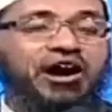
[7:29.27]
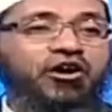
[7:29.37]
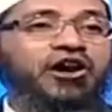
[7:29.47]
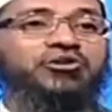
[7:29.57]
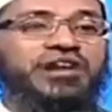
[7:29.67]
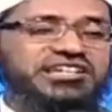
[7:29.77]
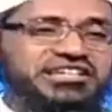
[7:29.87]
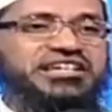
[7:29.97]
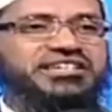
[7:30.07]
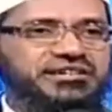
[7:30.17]
রজনীশের
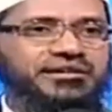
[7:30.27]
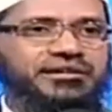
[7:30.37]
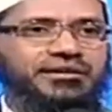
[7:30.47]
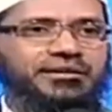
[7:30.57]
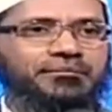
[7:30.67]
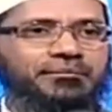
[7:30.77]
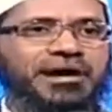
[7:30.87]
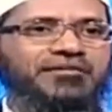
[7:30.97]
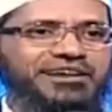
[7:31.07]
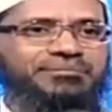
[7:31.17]
মতে
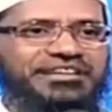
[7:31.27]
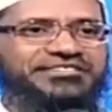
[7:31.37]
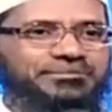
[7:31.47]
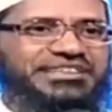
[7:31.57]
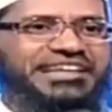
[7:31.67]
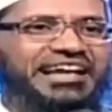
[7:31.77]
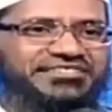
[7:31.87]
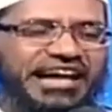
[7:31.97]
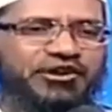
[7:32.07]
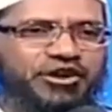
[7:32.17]
ভগবান মানে অন্য কিছু
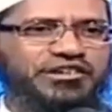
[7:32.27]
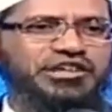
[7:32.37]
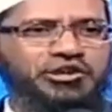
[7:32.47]
জানেন কি না